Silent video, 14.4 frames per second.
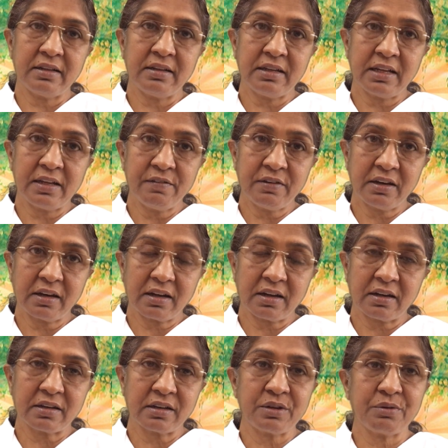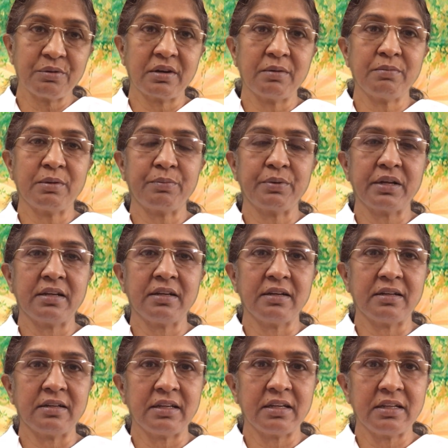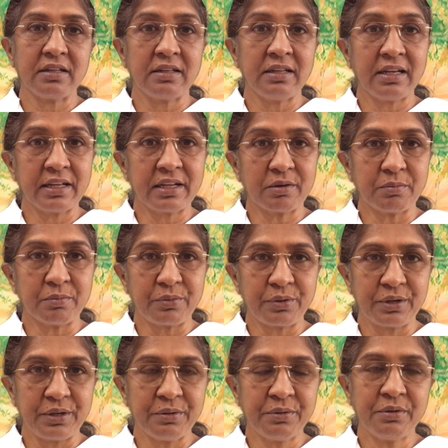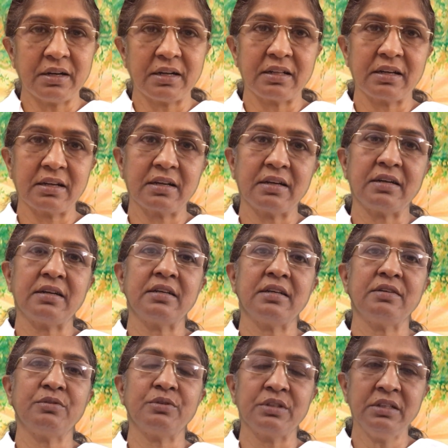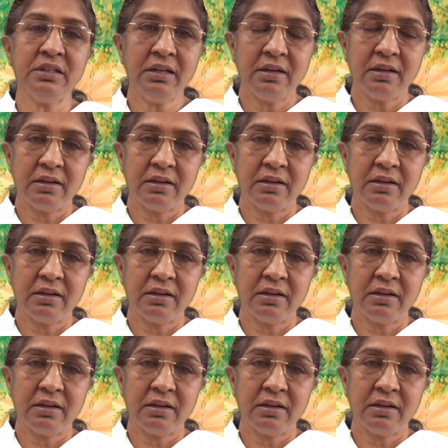நினைவிற்கான யுகம் அப்படின்னா நினை நினைக்க முடியும் அதற்கான ஒரு